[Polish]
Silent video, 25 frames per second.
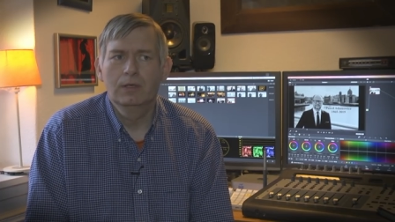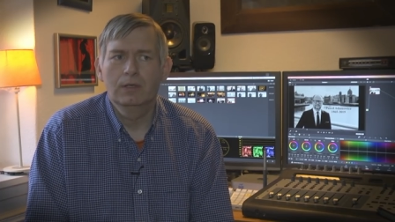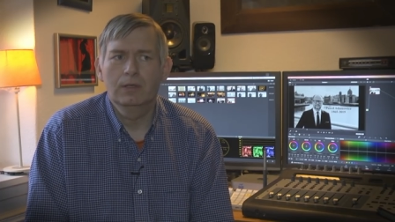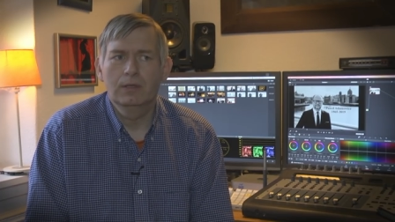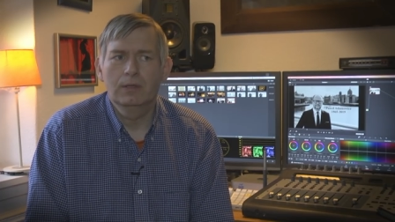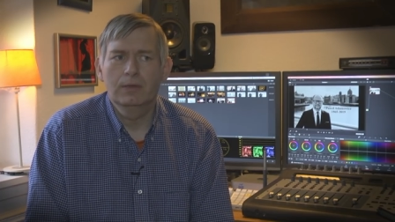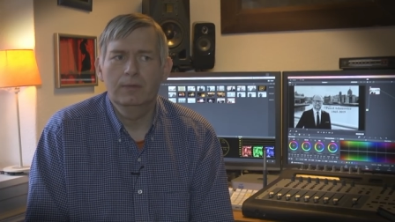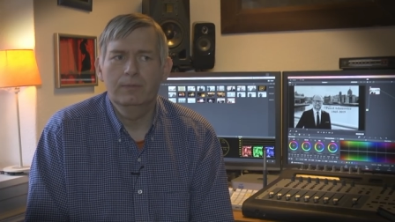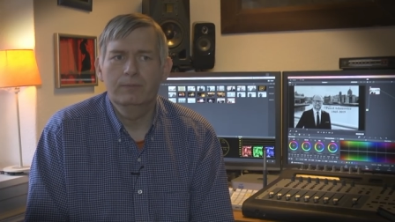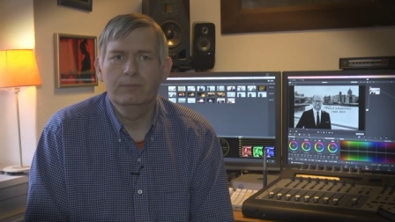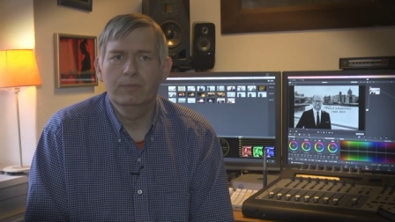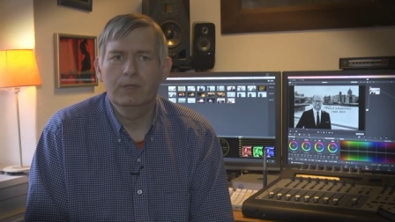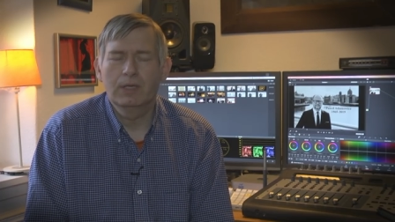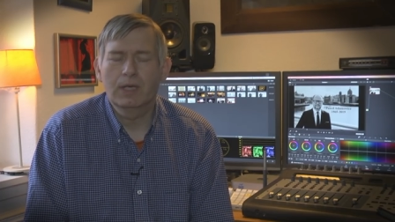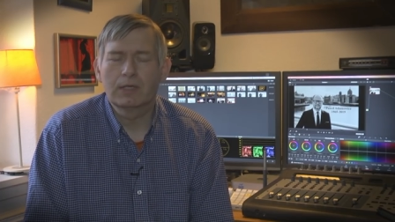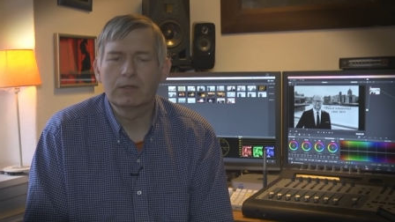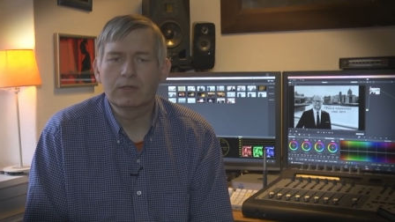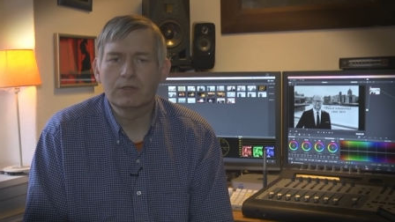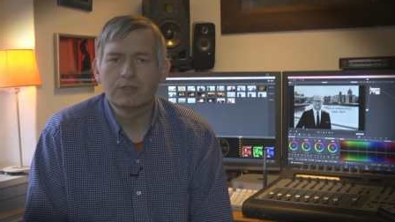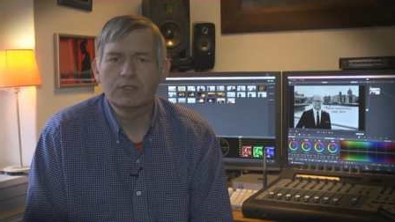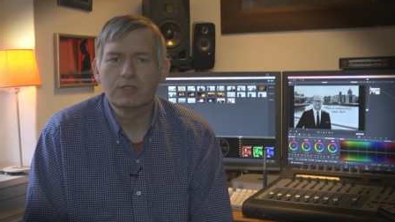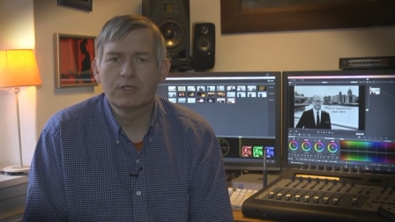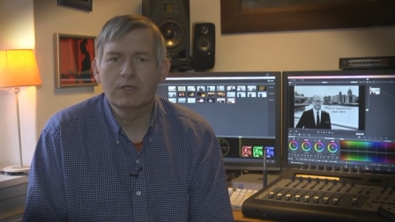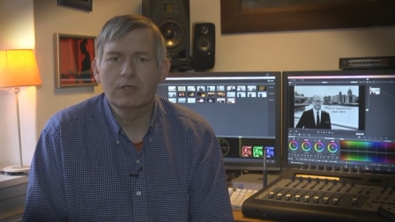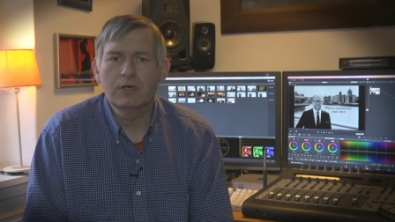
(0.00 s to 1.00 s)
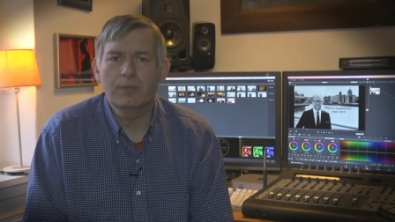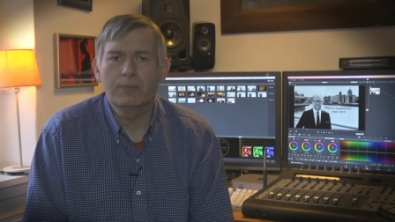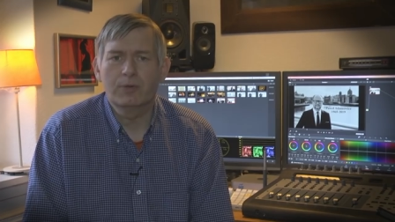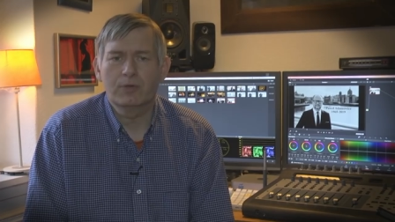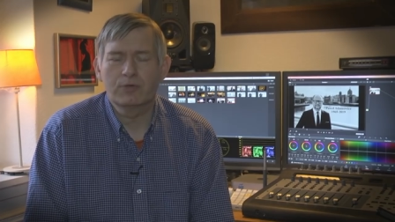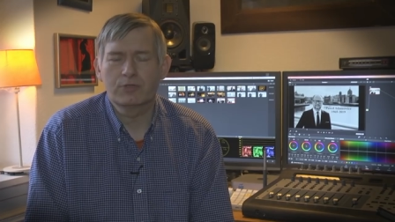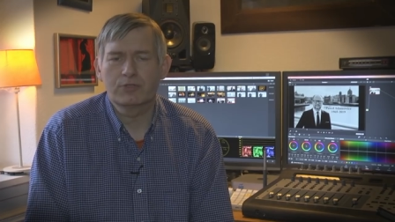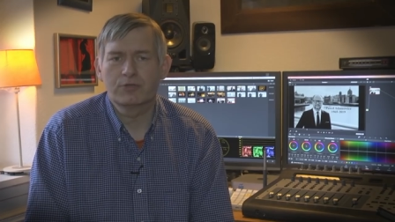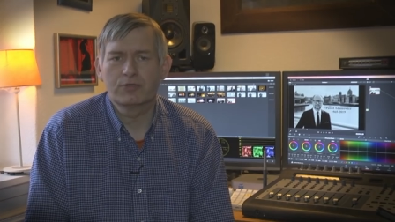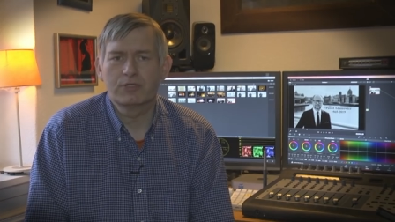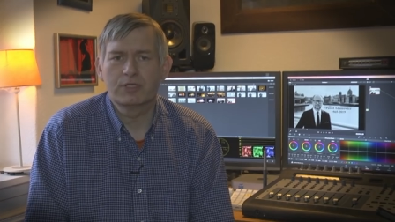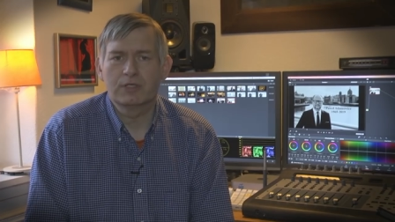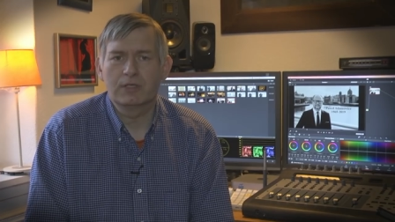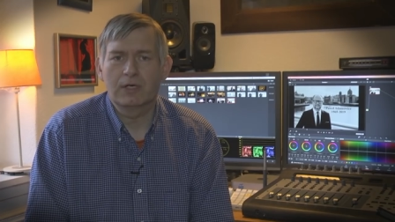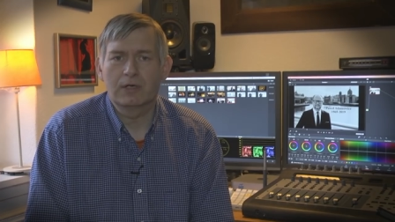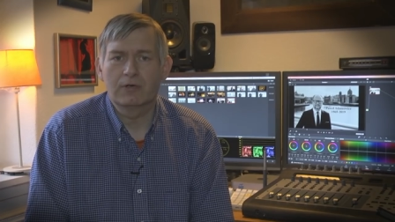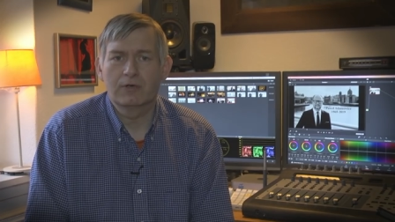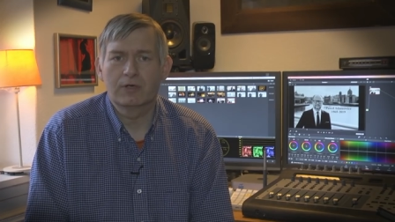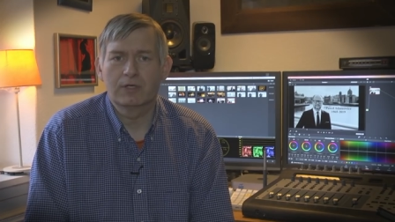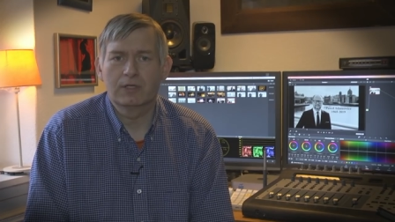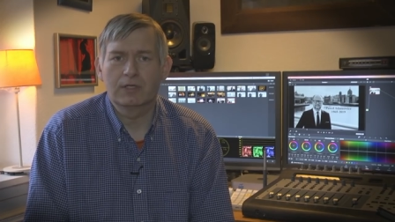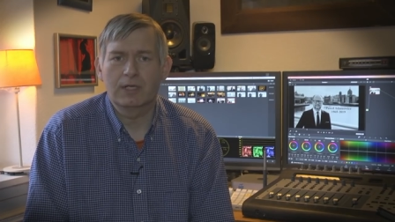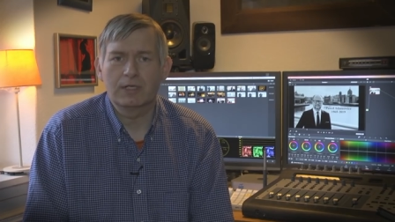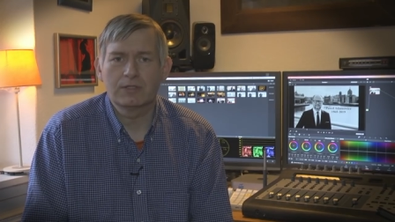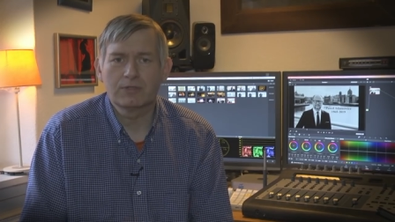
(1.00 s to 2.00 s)
I jak ktoś tylko poruszył się na
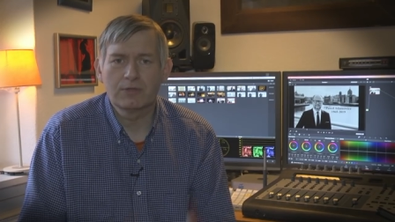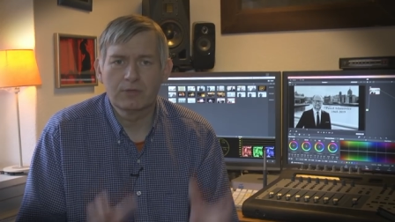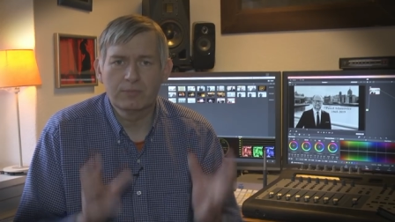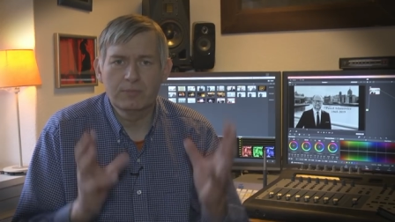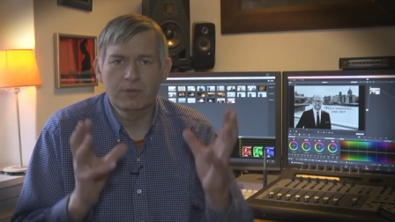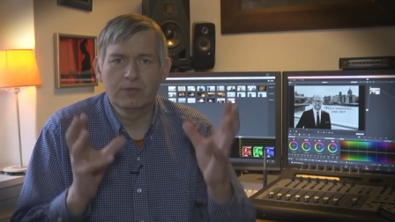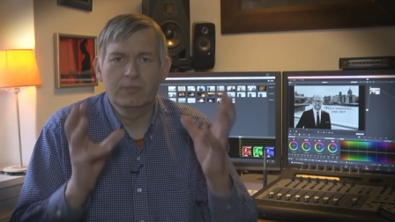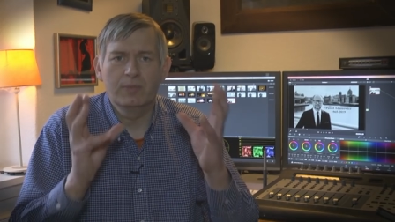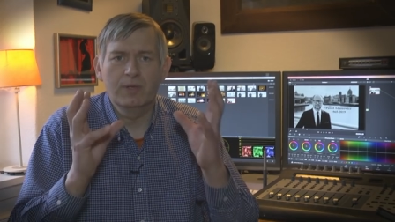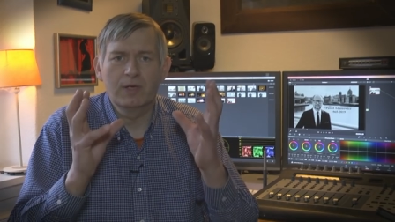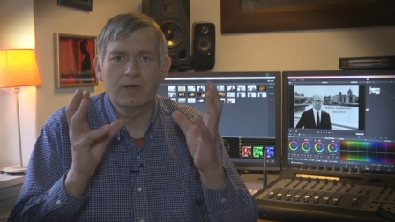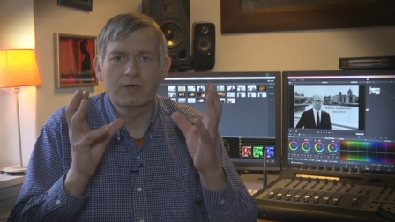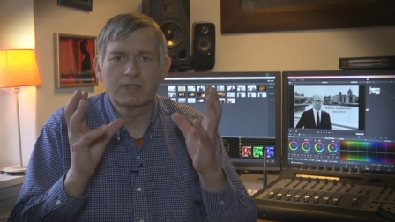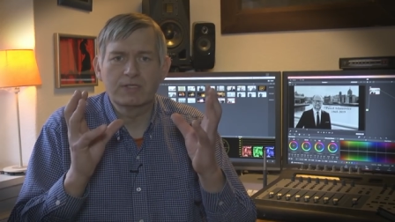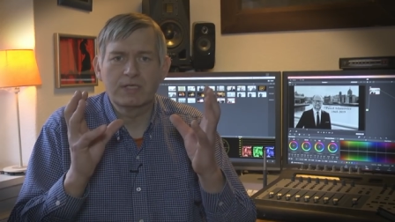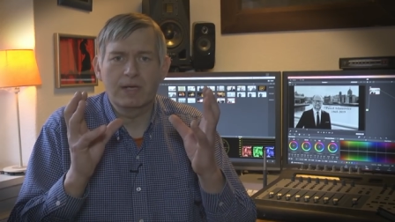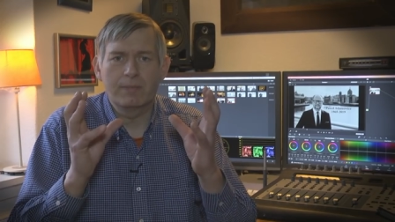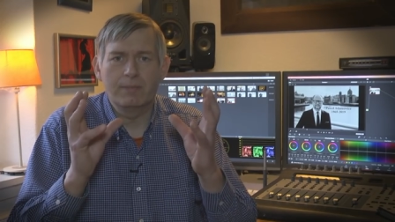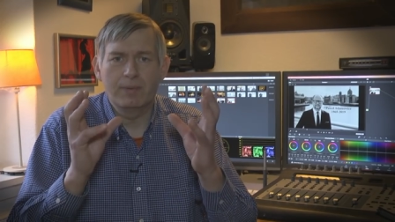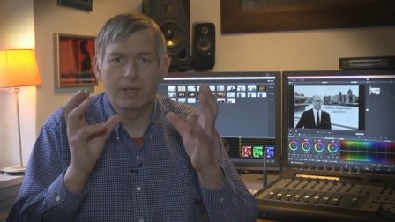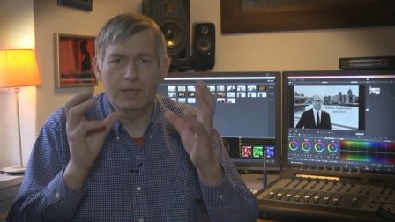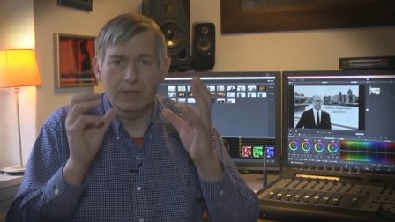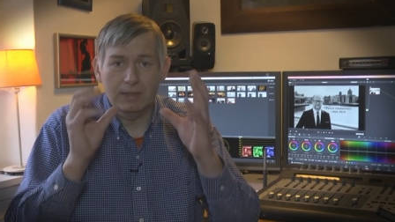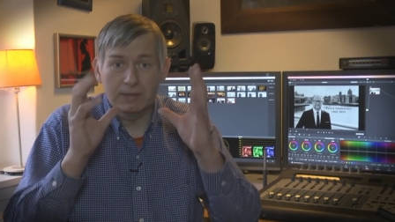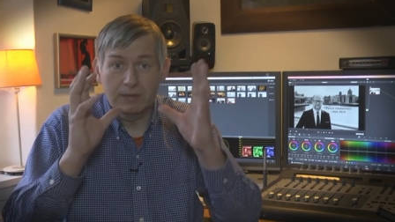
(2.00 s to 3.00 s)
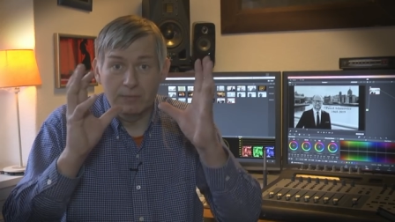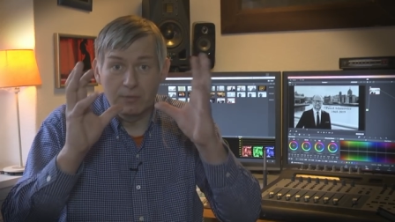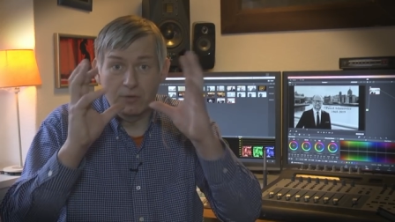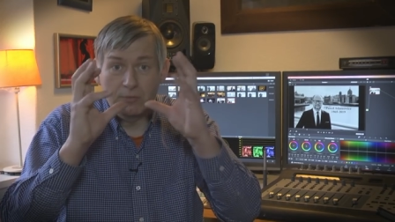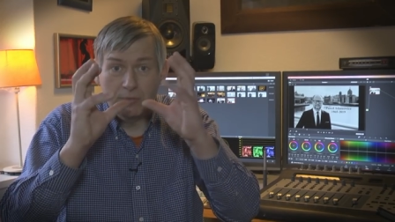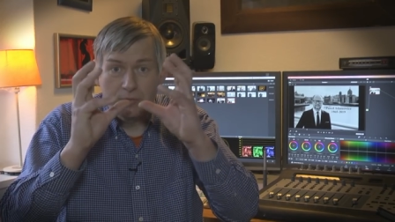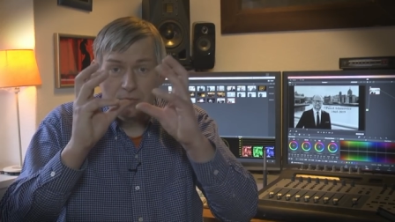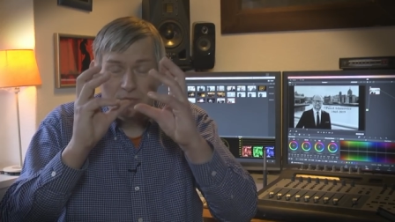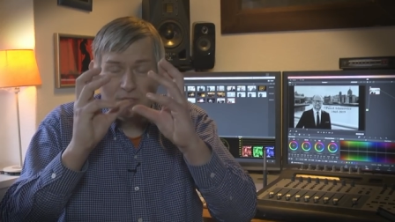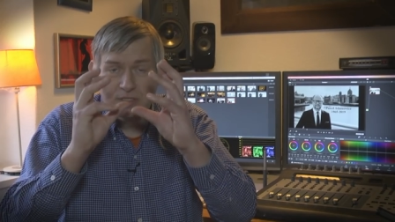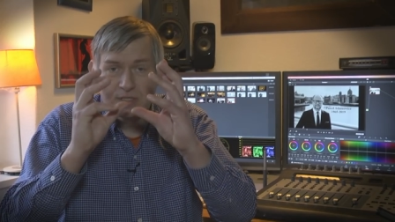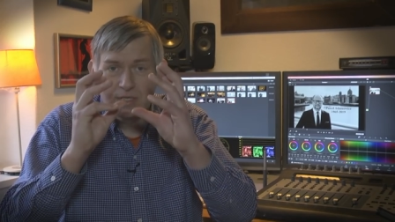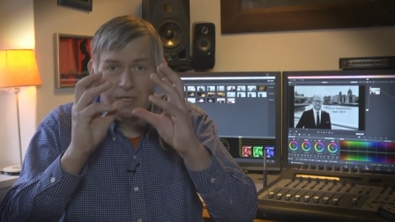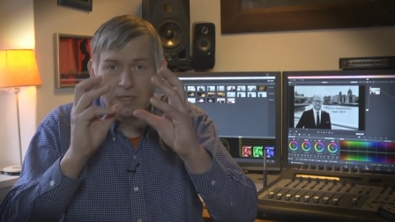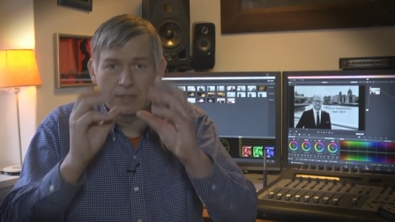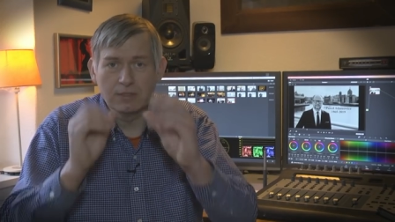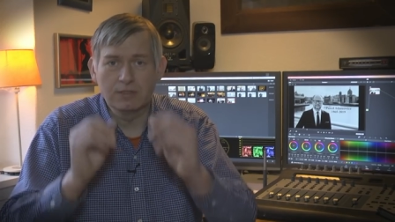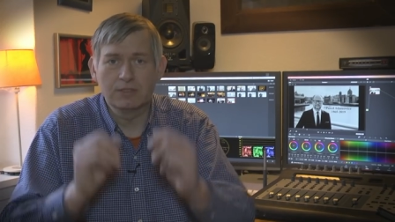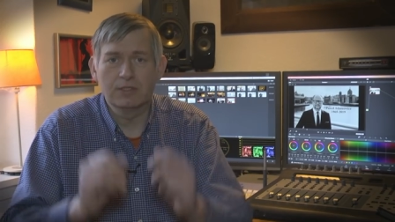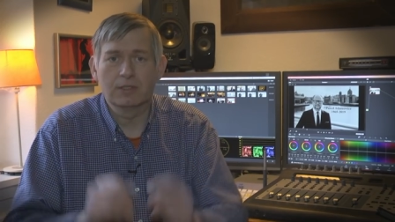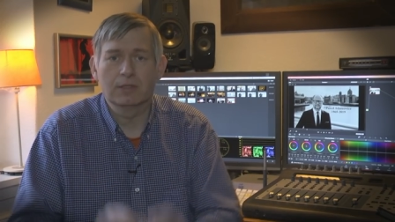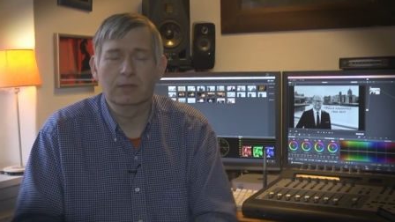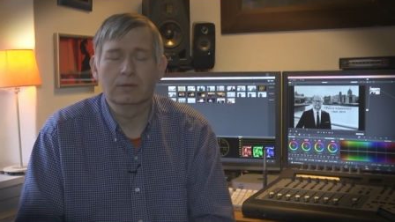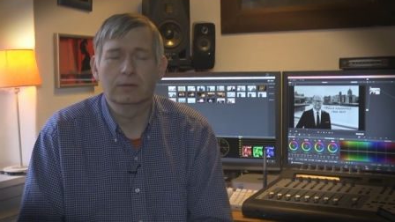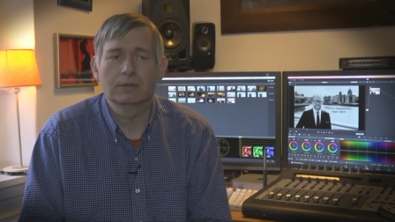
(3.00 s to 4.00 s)
korytarzu, on podbiegał z aparatem, robił
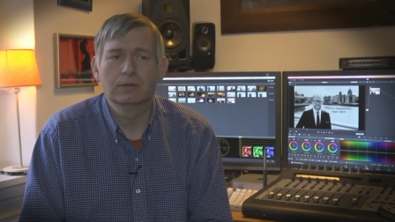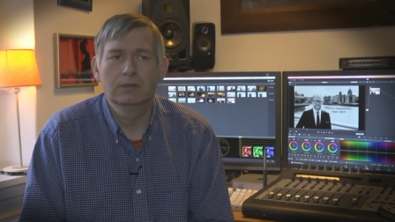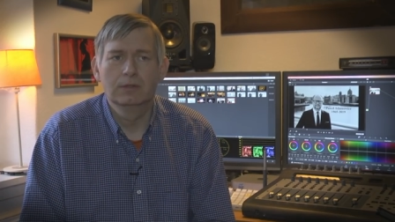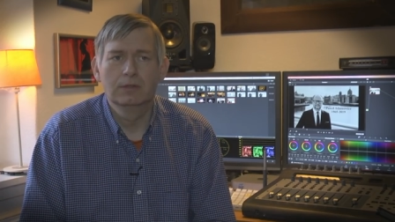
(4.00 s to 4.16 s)
zdjęcie.